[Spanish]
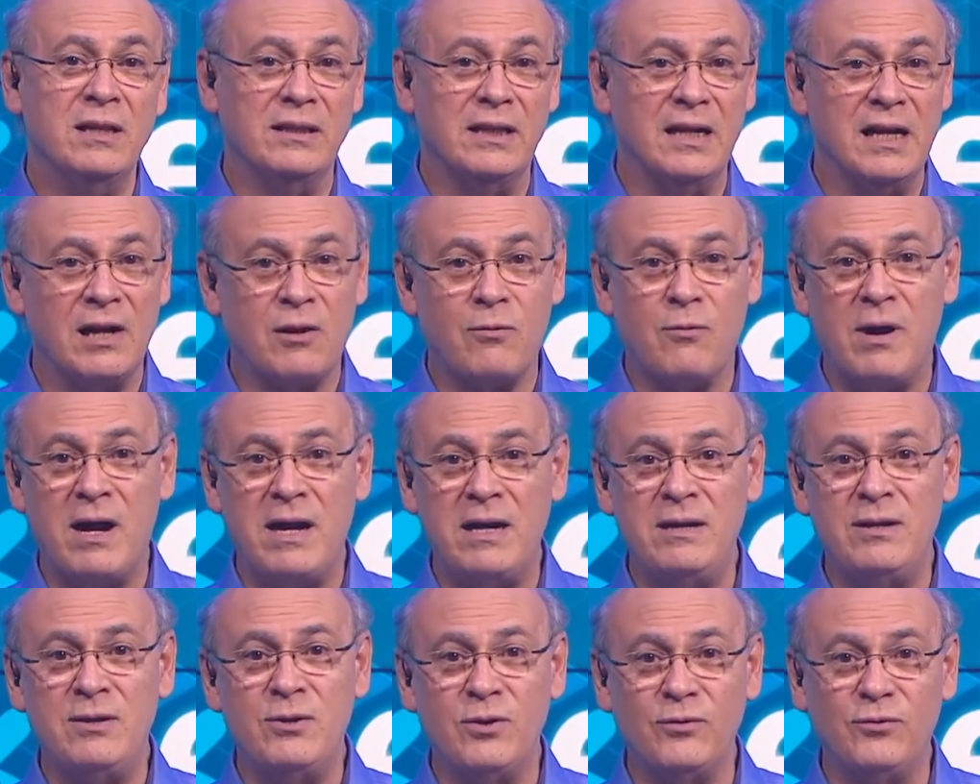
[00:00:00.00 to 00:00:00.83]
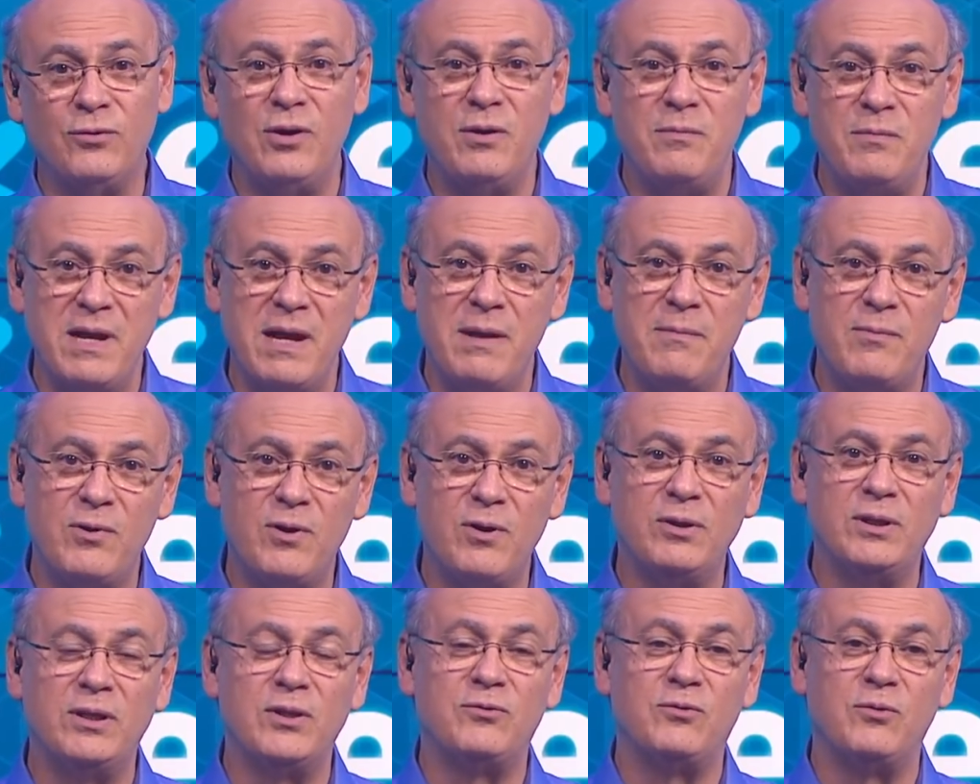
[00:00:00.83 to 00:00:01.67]
de la cual yo soy
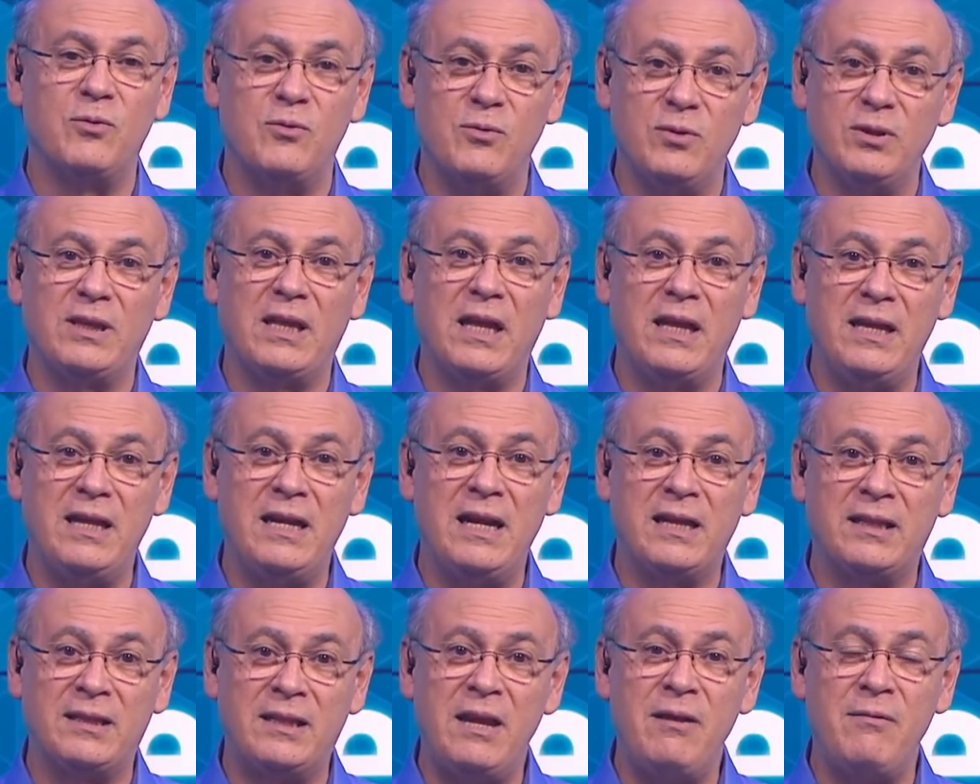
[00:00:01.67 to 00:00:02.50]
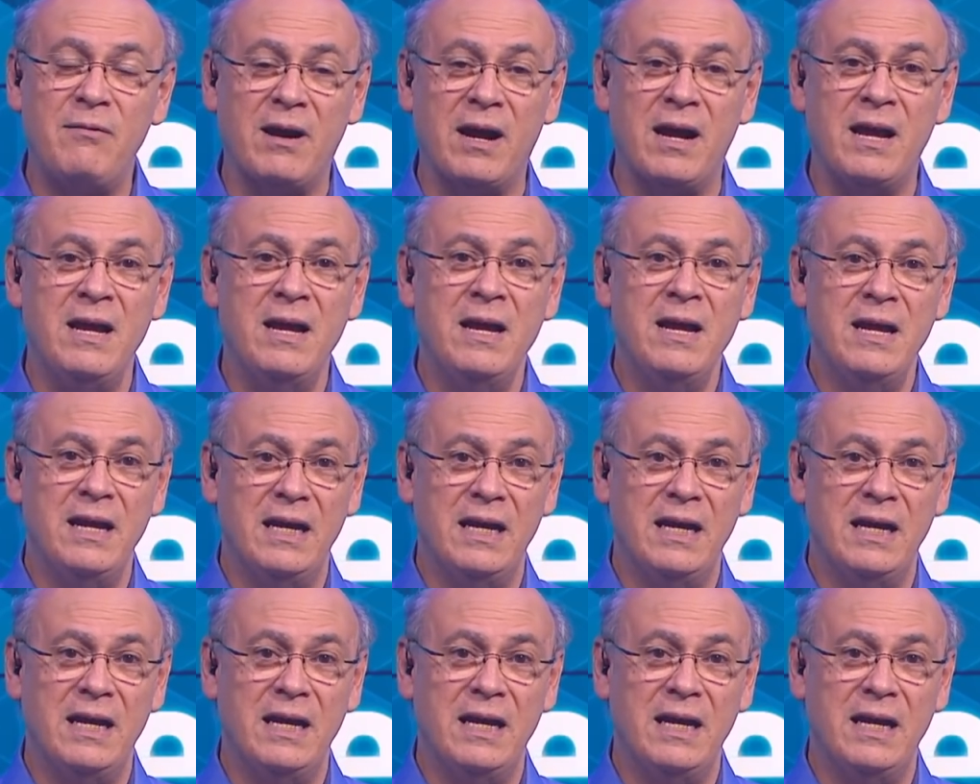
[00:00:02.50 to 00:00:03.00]
miembro de su junta directiva,